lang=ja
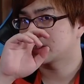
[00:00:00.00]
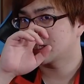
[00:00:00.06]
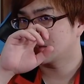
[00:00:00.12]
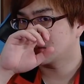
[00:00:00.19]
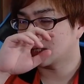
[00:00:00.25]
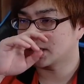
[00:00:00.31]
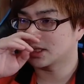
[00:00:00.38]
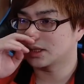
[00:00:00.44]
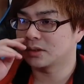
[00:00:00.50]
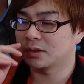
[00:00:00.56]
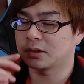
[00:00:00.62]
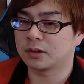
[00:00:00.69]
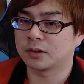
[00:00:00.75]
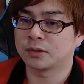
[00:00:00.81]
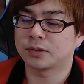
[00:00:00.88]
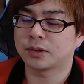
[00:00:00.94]
成の原始
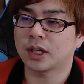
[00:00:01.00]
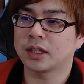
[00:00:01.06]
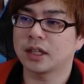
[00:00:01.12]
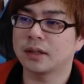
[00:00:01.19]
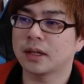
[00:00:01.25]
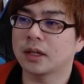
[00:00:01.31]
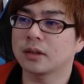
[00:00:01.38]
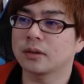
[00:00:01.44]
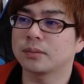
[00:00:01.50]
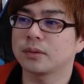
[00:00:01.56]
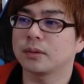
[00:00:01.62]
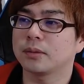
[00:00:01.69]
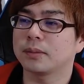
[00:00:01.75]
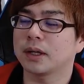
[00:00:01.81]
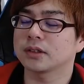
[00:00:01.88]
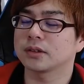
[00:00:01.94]
の
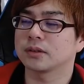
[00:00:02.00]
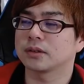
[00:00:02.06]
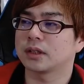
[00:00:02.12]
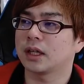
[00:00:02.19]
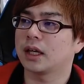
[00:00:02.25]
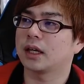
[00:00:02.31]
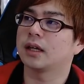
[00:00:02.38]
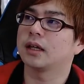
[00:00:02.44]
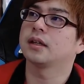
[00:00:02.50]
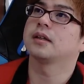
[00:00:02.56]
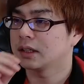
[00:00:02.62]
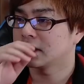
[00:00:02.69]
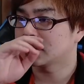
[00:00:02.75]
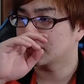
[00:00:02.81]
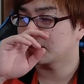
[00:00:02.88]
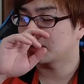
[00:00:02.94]
フライデーナイトプロモバージョンって、
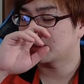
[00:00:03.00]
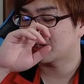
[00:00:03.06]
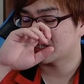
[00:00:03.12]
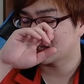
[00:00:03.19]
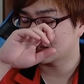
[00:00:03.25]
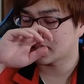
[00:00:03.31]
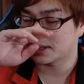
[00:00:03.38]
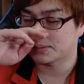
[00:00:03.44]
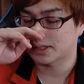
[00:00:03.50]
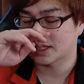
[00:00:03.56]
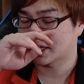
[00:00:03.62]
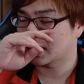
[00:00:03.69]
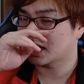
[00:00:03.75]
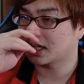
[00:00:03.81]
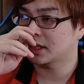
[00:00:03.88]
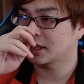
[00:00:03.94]
2400円ぐらいまで
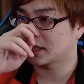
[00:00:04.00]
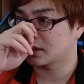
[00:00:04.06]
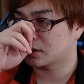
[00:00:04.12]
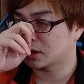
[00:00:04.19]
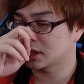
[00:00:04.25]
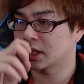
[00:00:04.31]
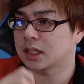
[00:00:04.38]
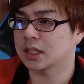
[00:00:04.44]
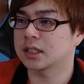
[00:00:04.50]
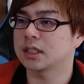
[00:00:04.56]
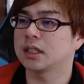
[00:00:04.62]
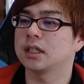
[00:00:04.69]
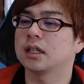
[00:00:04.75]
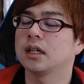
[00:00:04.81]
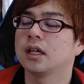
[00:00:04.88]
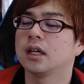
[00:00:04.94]
値上がったりとかしてた
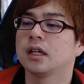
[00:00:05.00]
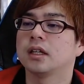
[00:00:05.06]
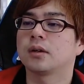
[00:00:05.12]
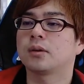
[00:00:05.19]
し、エ